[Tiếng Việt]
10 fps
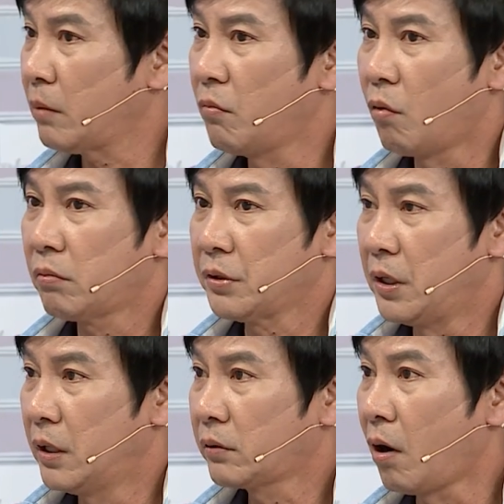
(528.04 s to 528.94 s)
kêu một
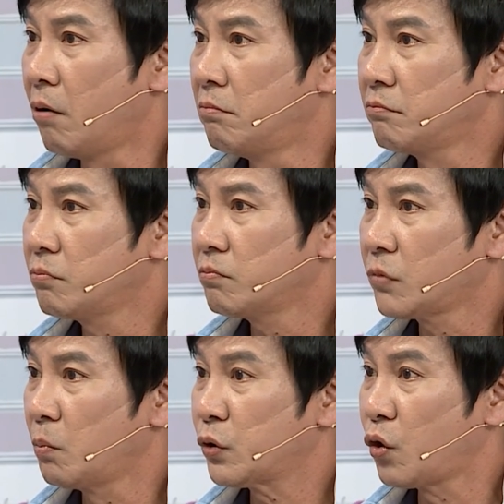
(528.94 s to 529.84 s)
dĩa tôm
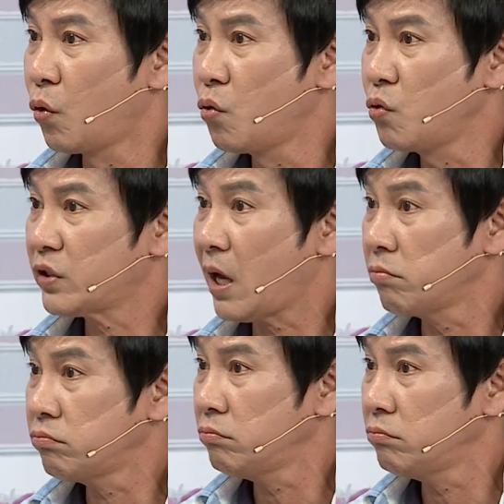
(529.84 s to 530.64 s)
tôm sú sống